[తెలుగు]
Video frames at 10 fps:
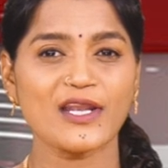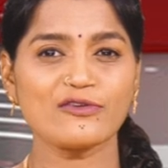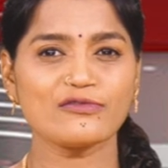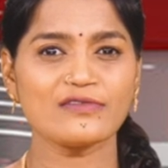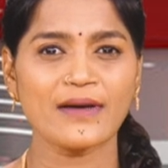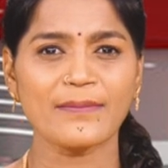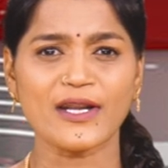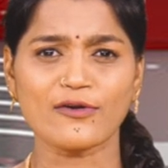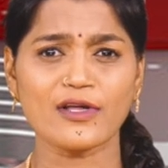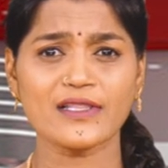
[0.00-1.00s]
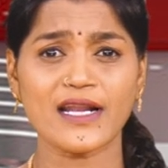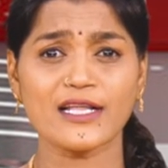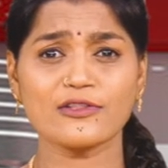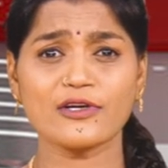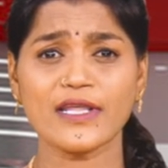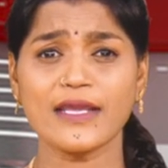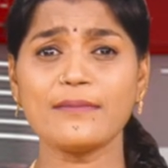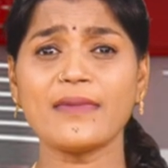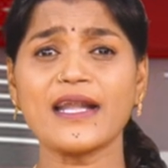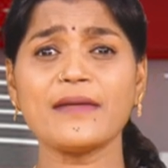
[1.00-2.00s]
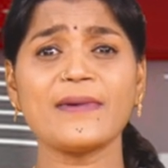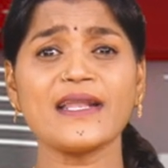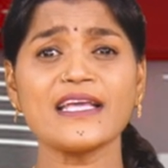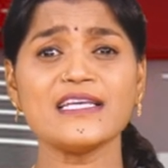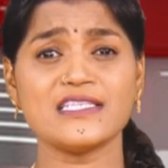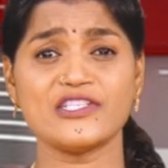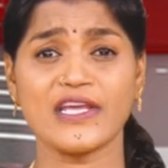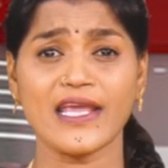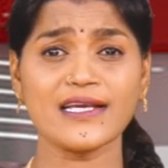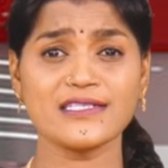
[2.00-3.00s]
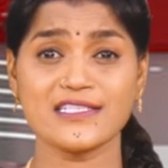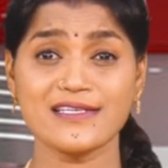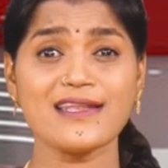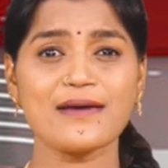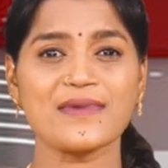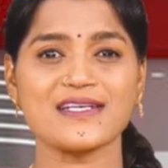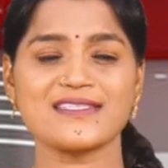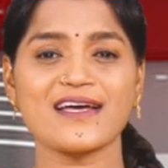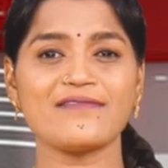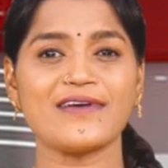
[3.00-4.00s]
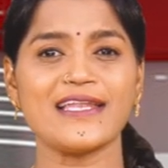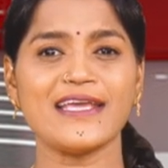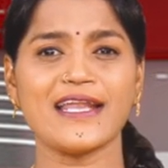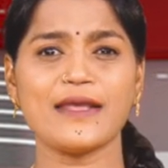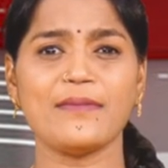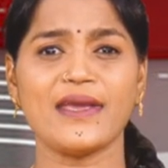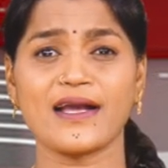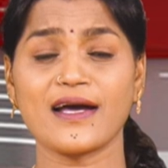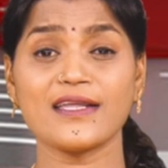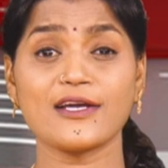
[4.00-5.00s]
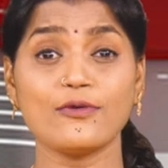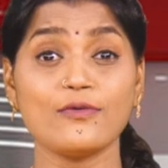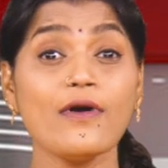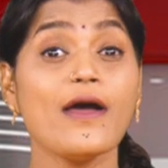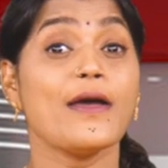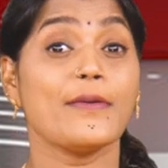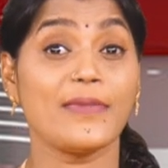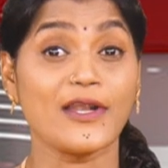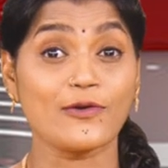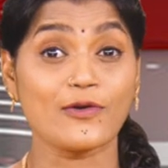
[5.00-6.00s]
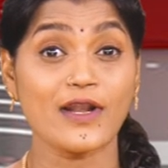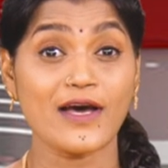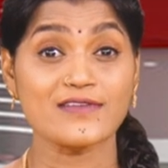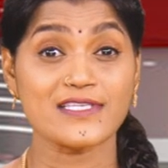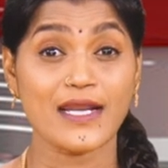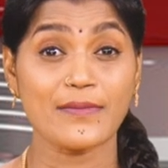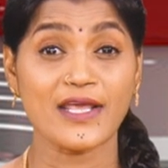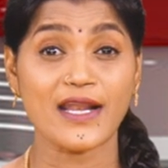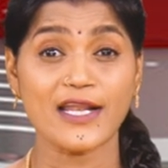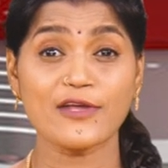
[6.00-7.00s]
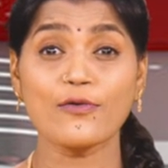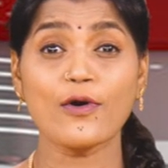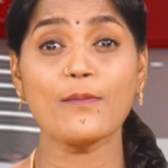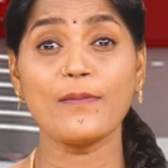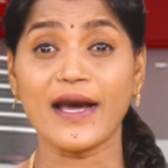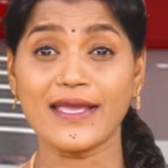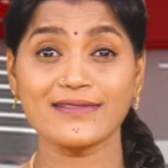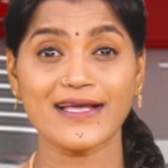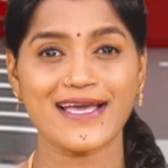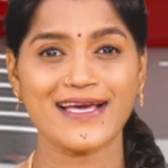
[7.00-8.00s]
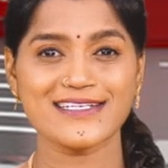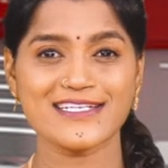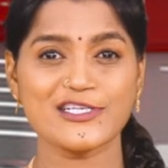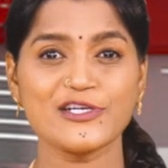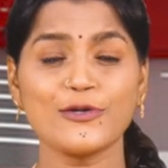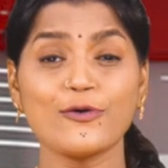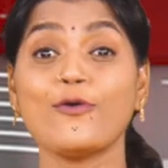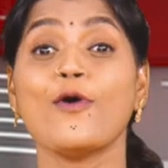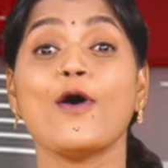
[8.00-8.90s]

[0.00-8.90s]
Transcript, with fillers: పెరుగుతున్న పెట్రోల్ ధరలతోటి మండిపోయిన ఈ షేక్ చిన్న మస్తాన్ వలి అనే మెకానిక్ పెట్రోల్ అవసరమే రాని ఓ బైక్ తయారు చేసిండు